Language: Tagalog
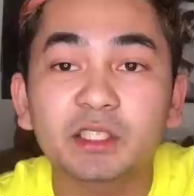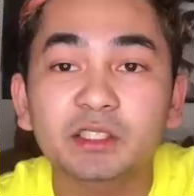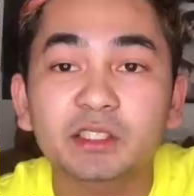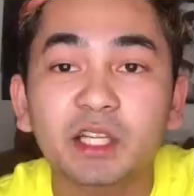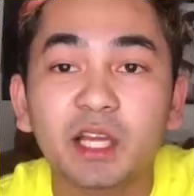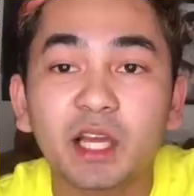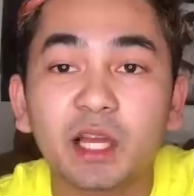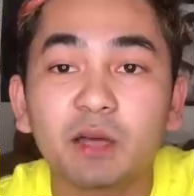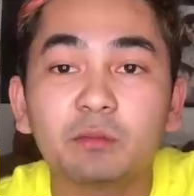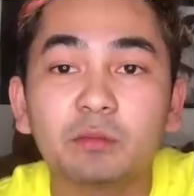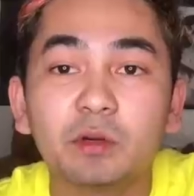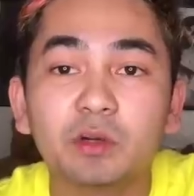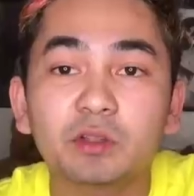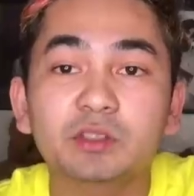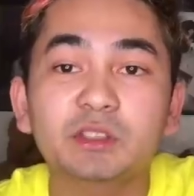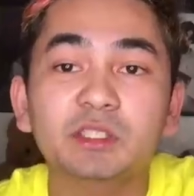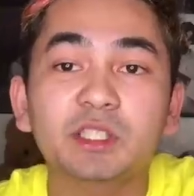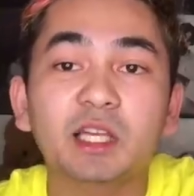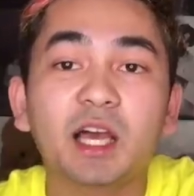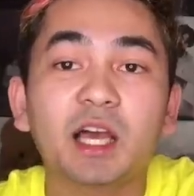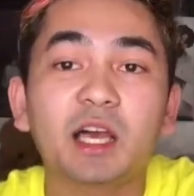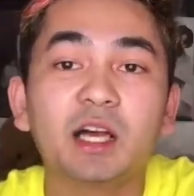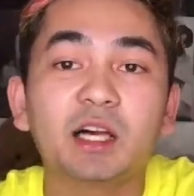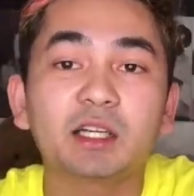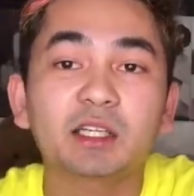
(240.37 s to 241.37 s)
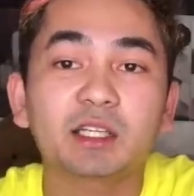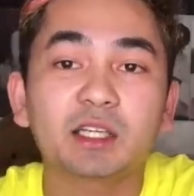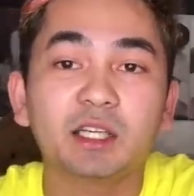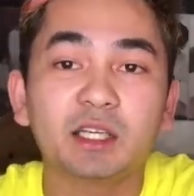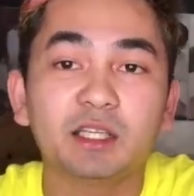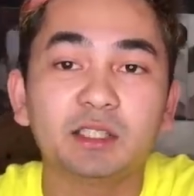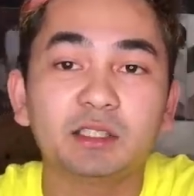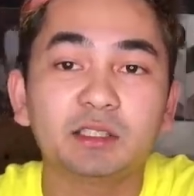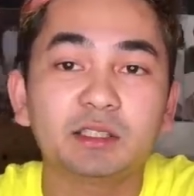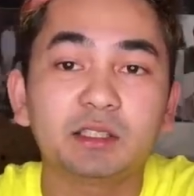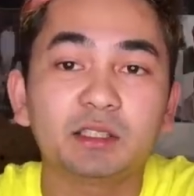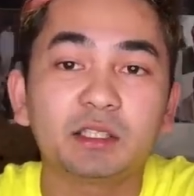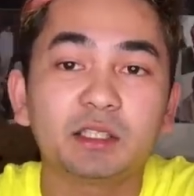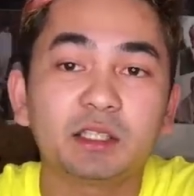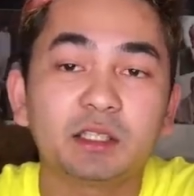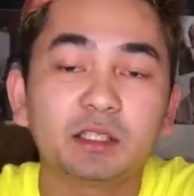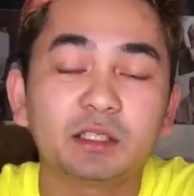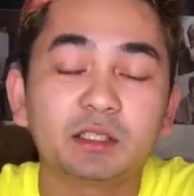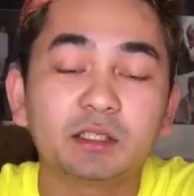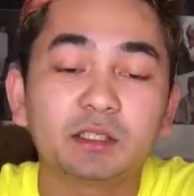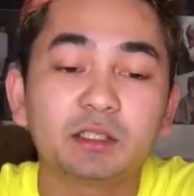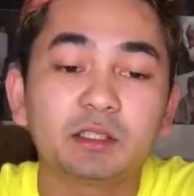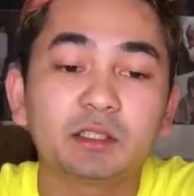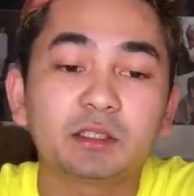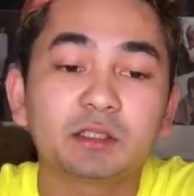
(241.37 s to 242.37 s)
siya about sa akin
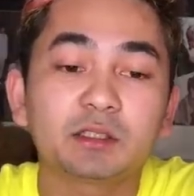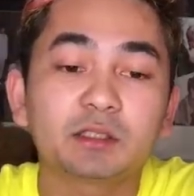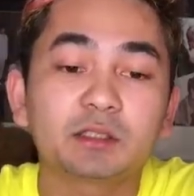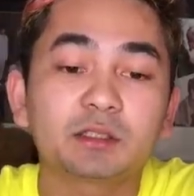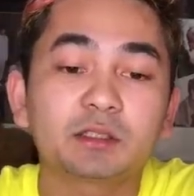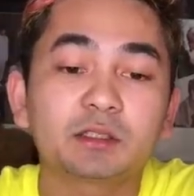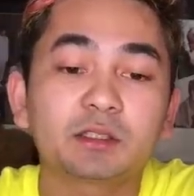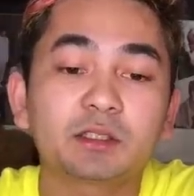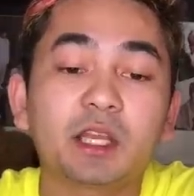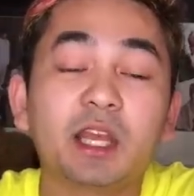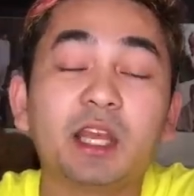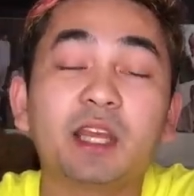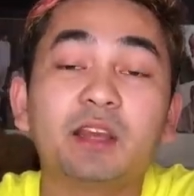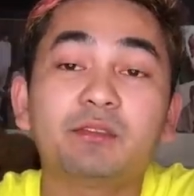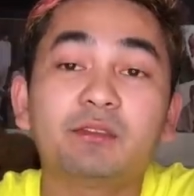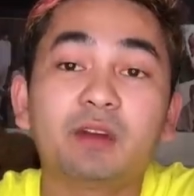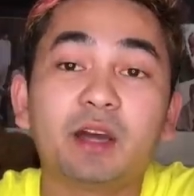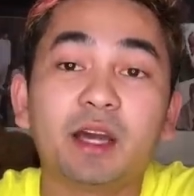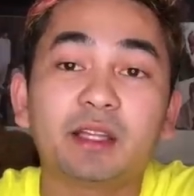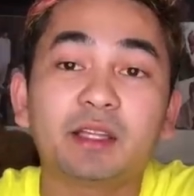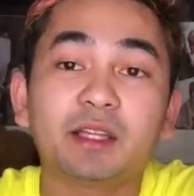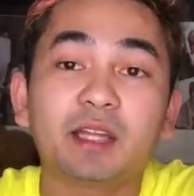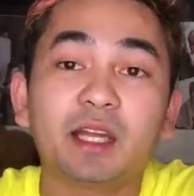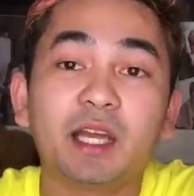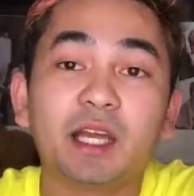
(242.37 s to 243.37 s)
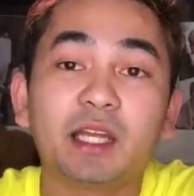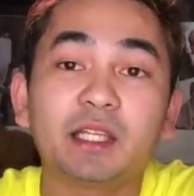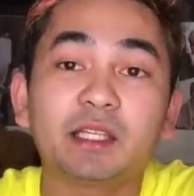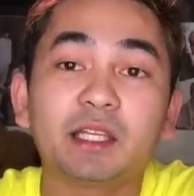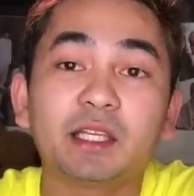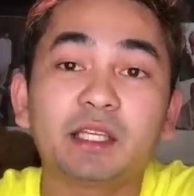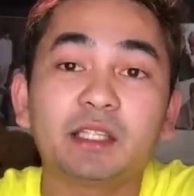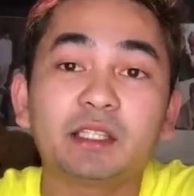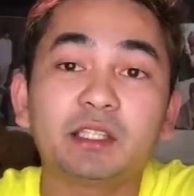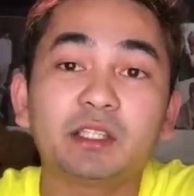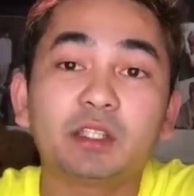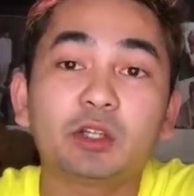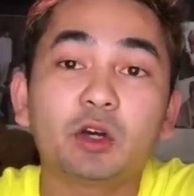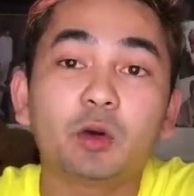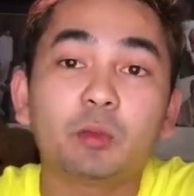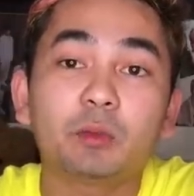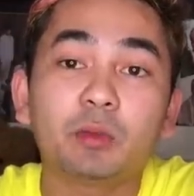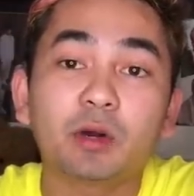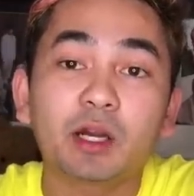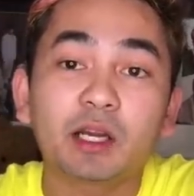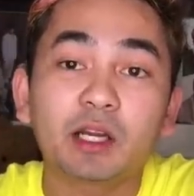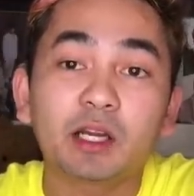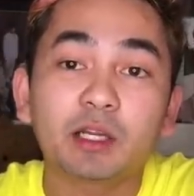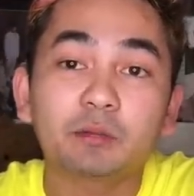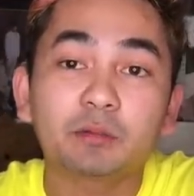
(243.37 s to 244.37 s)
kay iba na, na hindi daw ako
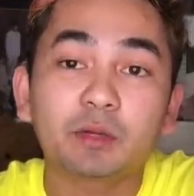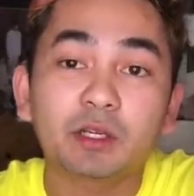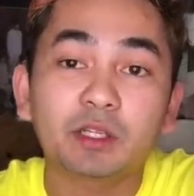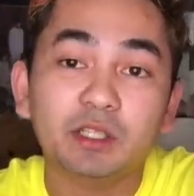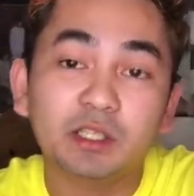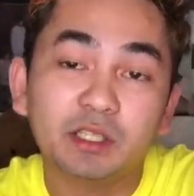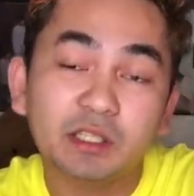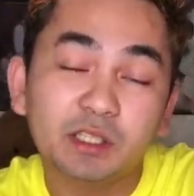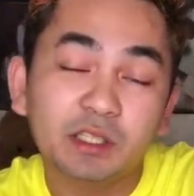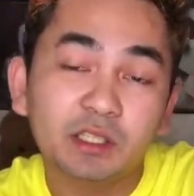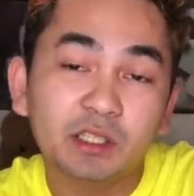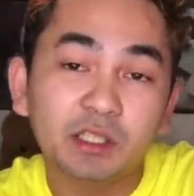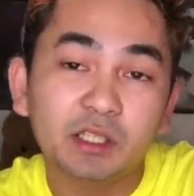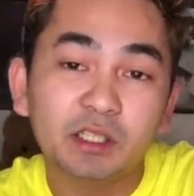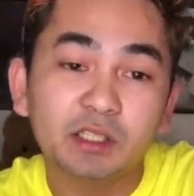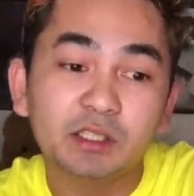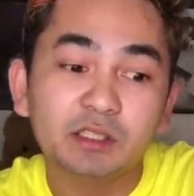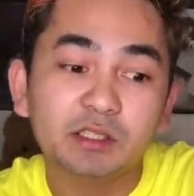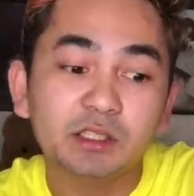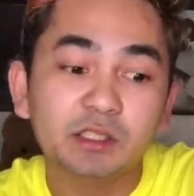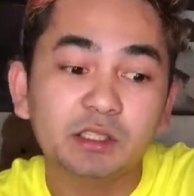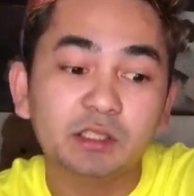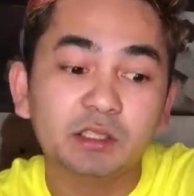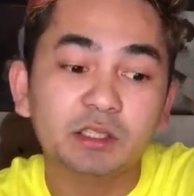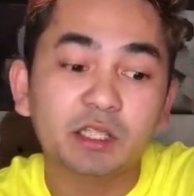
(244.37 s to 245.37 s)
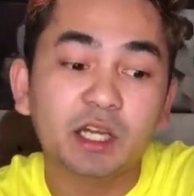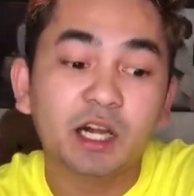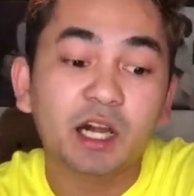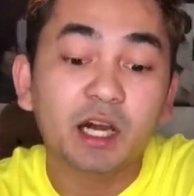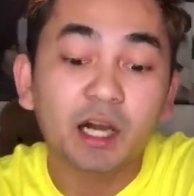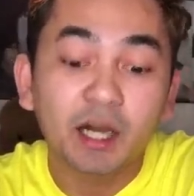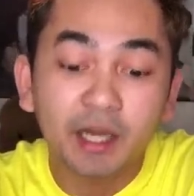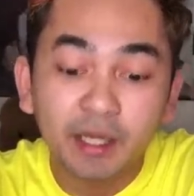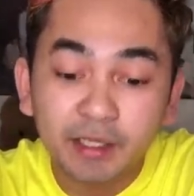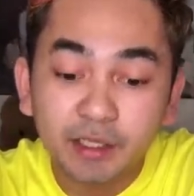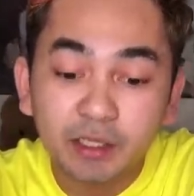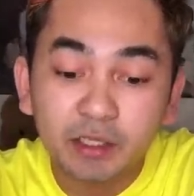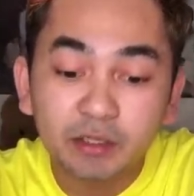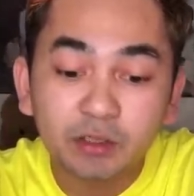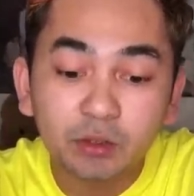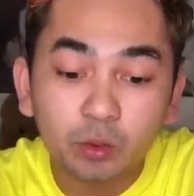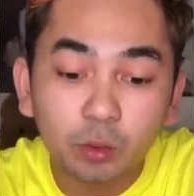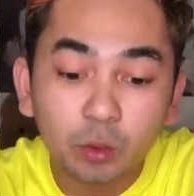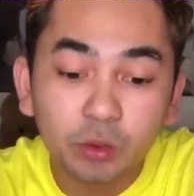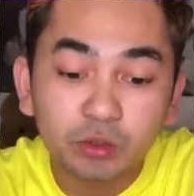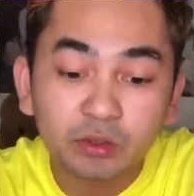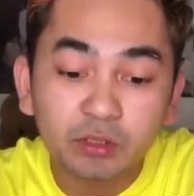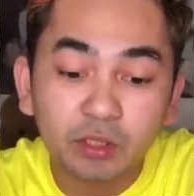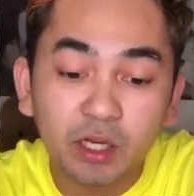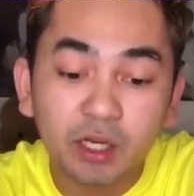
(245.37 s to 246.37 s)
magaling mag-English, nakakahiya daw
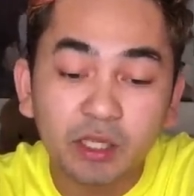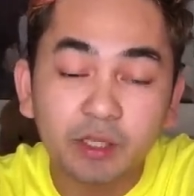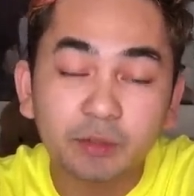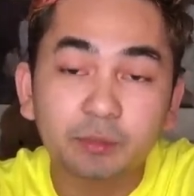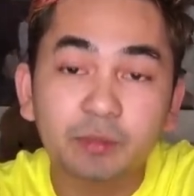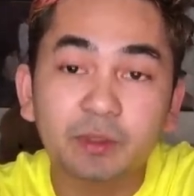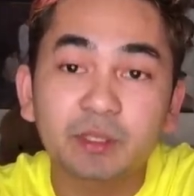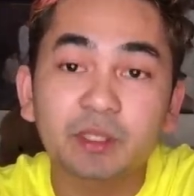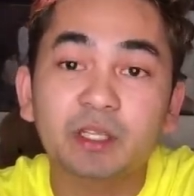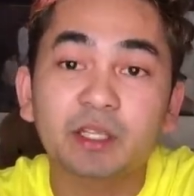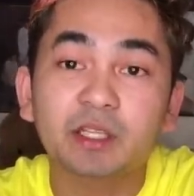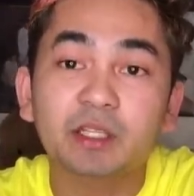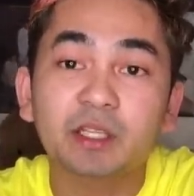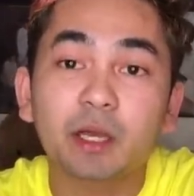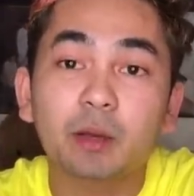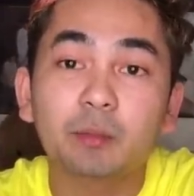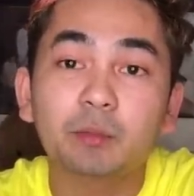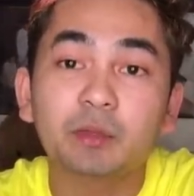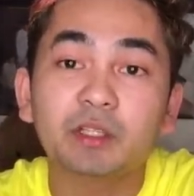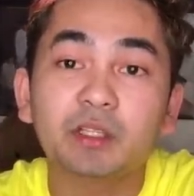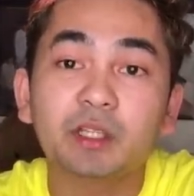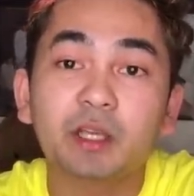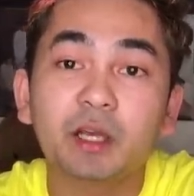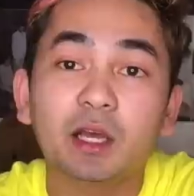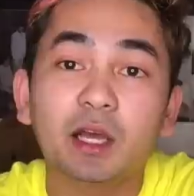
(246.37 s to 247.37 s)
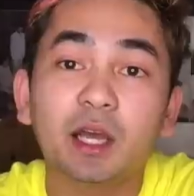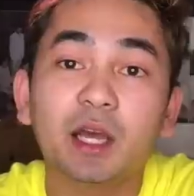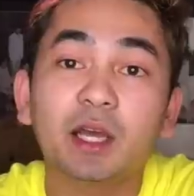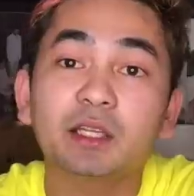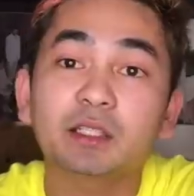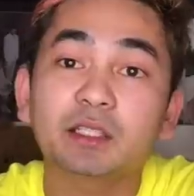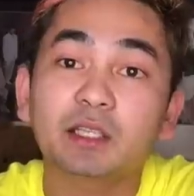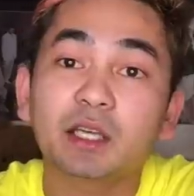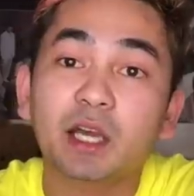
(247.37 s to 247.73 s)
ako sa kaibigan namin na, ah,